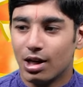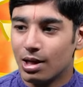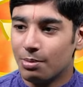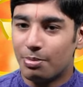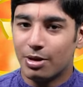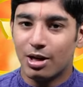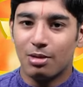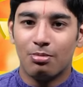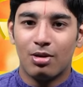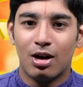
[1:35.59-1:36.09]

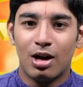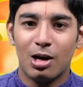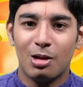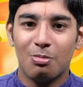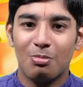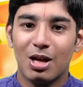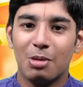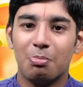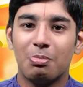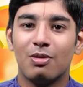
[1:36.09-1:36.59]
இப்படி மாடு
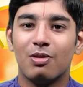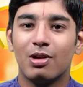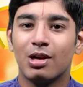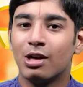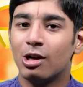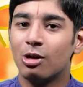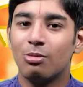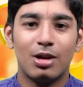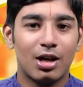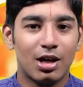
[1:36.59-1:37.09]

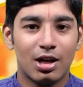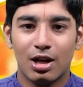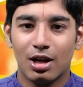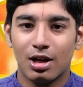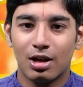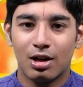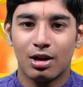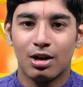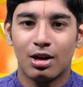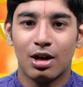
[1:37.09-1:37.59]
மேய்ப்பவர்களும் அழகாக
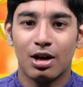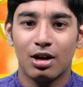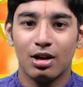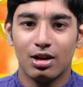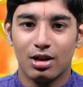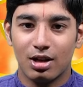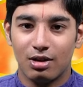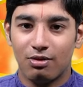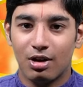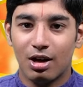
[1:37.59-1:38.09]
இருக்கா
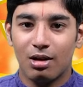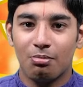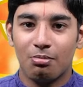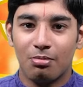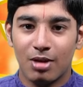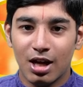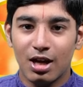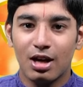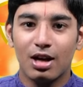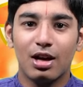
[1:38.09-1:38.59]
இவா
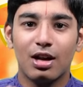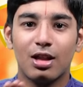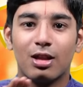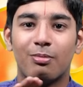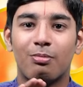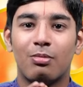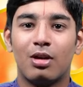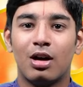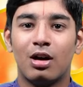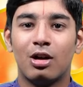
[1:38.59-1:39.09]
மேய்க்கிற அந்த
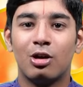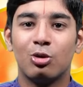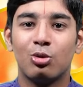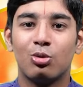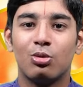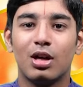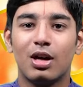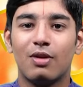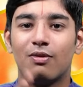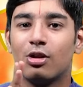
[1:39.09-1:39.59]
மாடு
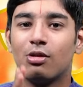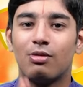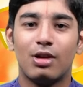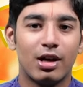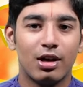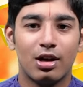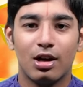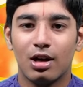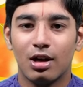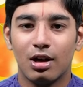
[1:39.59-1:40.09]
கூட அவ்வளவு
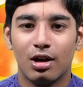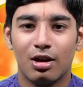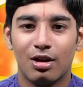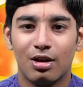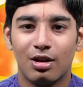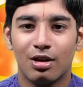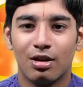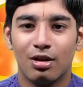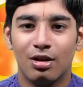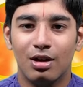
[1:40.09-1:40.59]
அழகாக
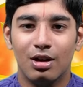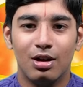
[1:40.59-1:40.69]
இருக்கு